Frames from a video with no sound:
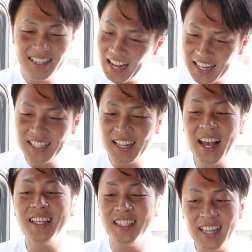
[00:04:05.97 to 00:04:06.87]
だけじゃな
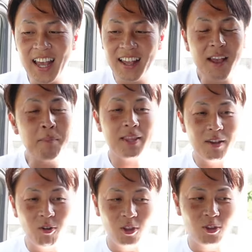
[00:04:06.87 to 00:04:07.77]
いですね。やっぱね、
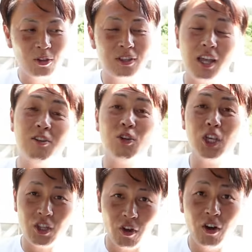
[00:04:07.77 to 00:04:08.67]
この乗ってる
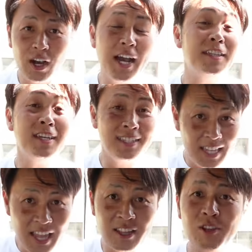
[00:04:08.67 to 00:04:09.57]
時の快適
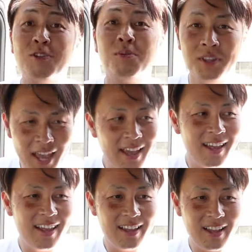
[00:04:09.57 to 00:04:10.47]
性っていうのもね、
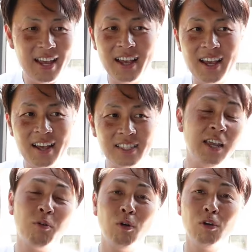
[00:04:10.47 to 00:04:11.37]
えー、
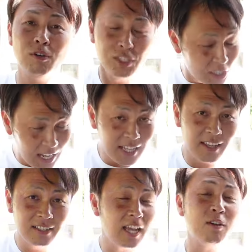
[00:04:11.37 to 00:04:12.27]
最高の1台、
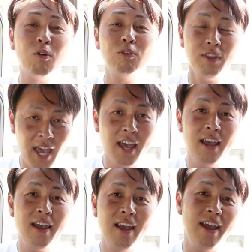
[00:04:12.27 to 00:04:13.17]
最高のね、
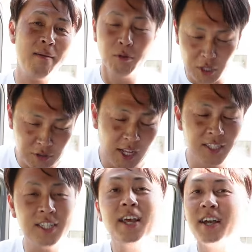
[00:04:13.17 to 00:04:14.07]
えー、モデルなん
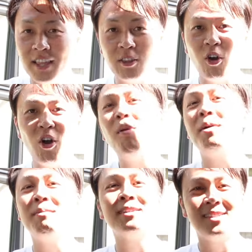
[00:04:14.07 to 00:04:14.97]
じゃないかなと思
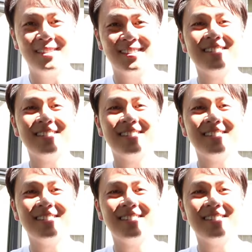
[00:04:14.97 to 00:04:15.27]
います。